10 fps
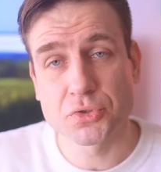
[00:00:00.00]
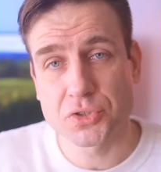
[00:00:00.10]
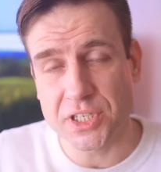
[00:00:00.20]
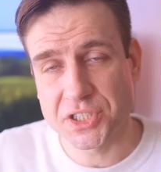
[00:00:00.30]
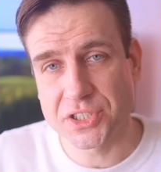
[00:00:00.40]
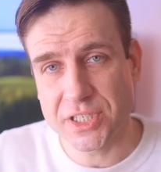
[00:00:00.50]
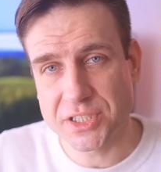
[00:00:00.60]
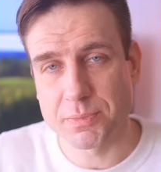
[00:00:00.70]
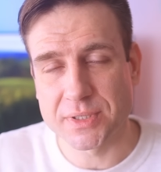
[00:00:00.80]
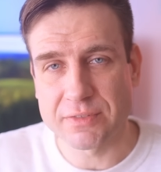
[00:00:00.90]
все чаще и
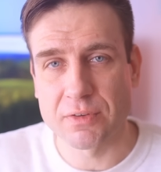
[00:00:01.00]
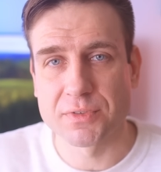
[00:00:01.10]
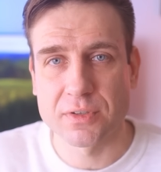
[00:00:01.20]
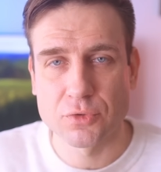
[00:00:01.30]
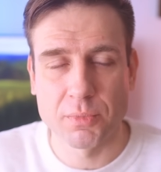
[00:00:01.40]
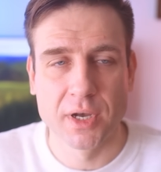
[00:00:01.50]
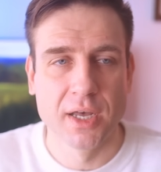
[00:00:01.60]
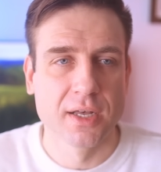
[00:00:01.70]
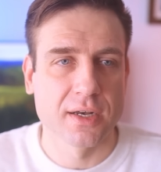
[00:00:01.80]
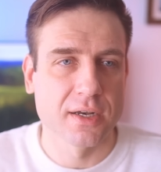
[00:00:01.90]
чаще писать вам в основном
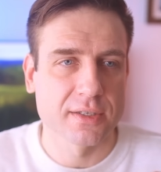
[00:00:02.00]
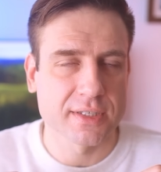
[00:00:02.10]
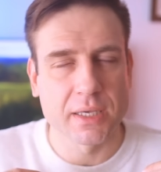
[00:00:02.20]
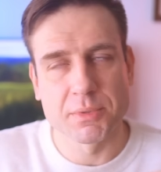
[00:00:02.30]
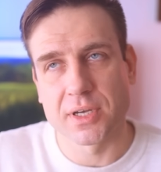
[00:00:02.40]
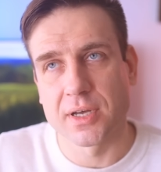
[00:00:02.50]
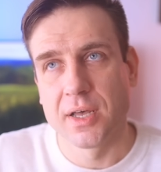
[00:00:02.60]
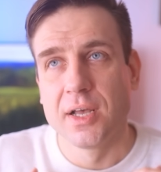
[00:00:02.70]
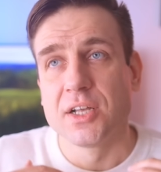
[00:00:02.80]
а, с какими-то